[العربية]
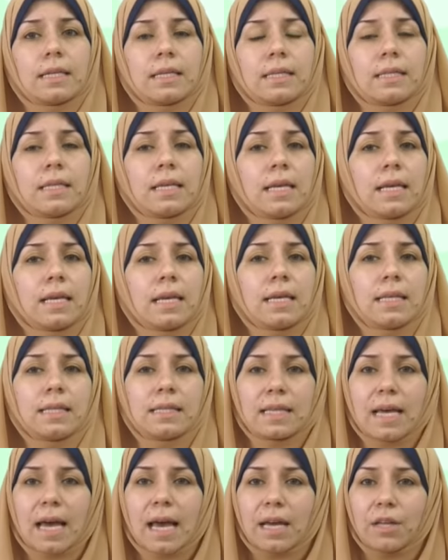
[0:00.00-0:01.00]
س
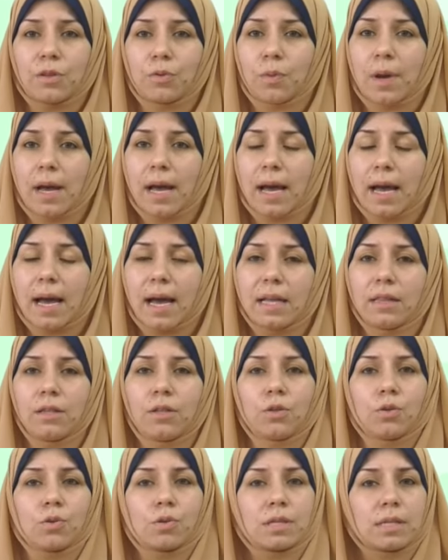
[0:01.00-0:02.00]
زائد واحد
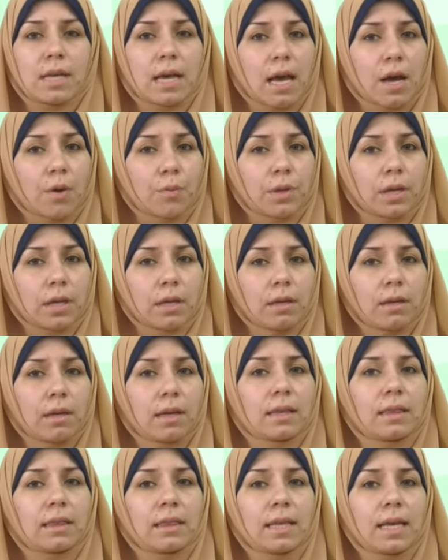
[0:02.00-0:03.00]
يساوي
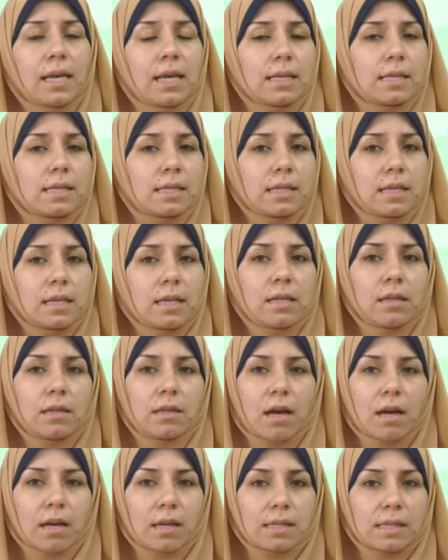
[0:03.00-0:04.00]
2 س
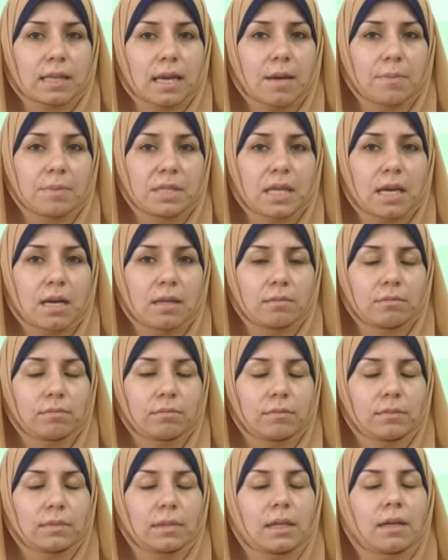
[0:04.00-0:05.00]
ناقص 5
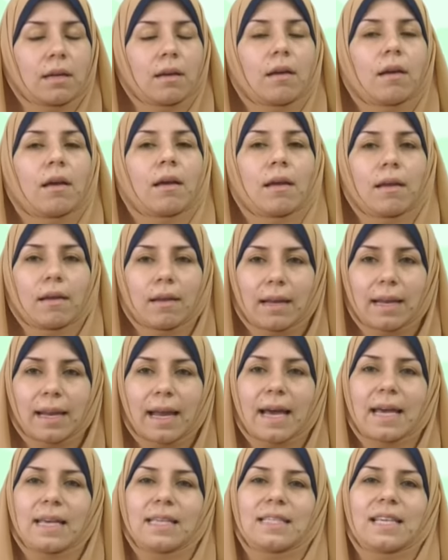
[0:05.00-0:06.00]

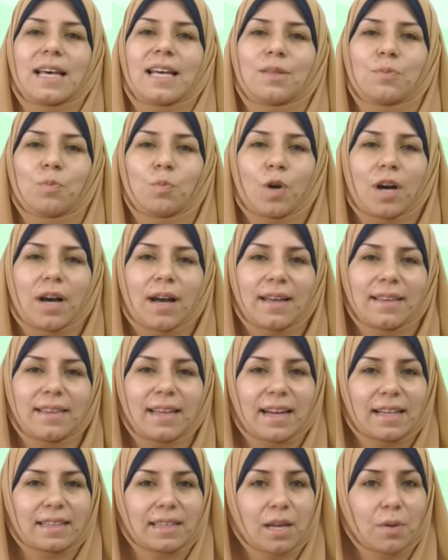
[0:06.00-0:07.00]
ليست
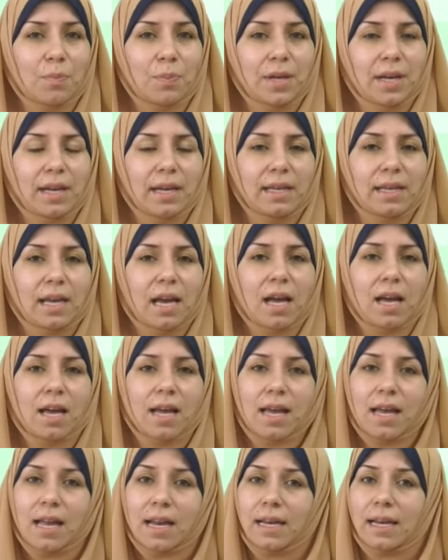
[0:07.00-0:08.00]
معادلة تربيعية
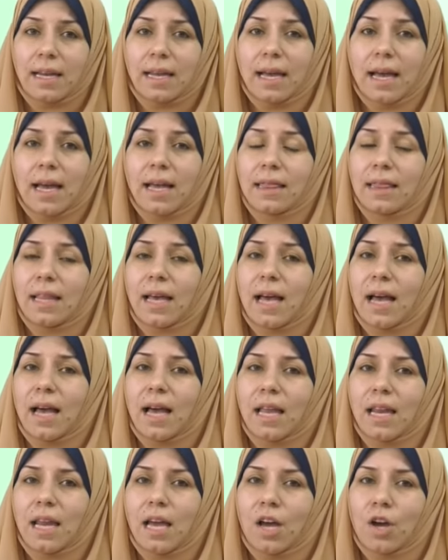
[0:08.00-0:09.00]
لأن
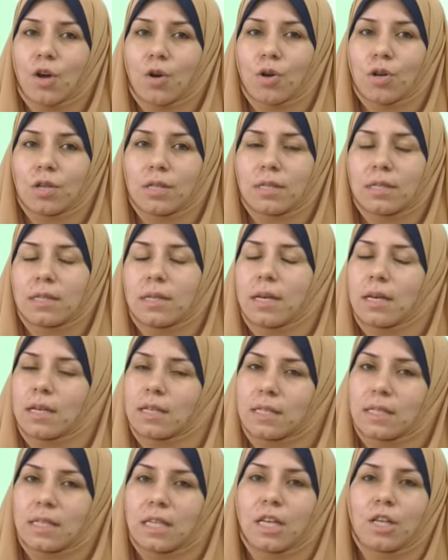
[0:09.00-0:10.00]
أعلى أس
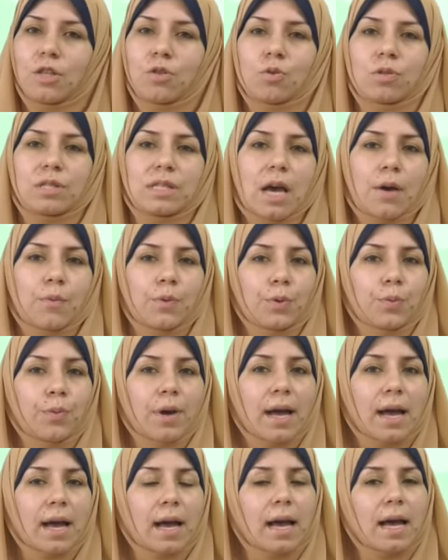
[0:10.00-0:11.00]
س تساوي
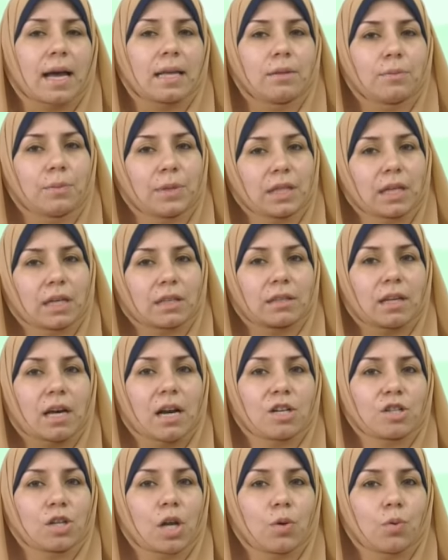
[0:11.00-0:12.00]
واحد من
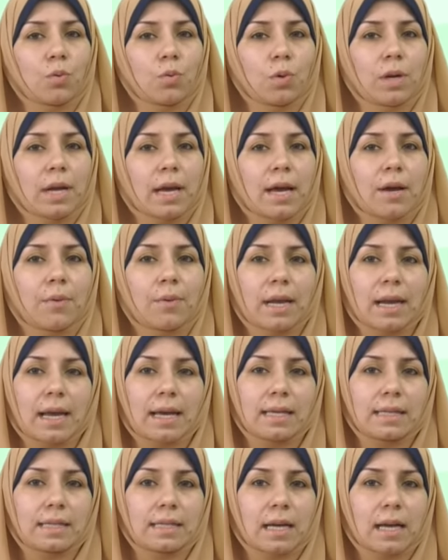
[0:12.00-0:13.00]
الدرجة الأولى
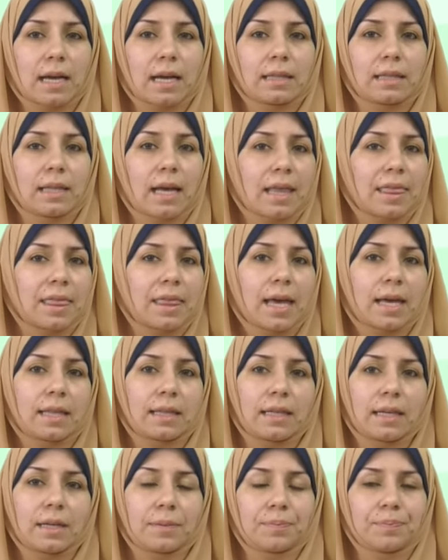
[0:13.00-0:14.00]
وليست
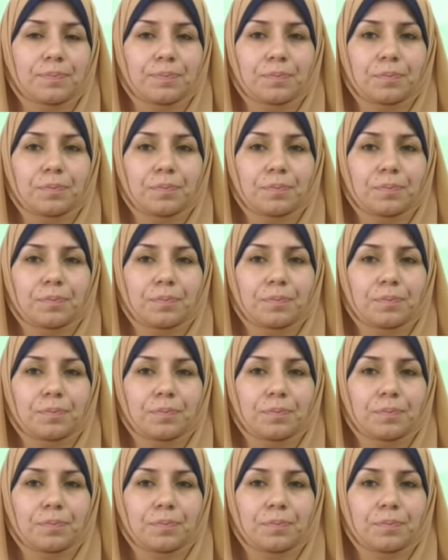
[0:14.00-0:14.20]
الثانية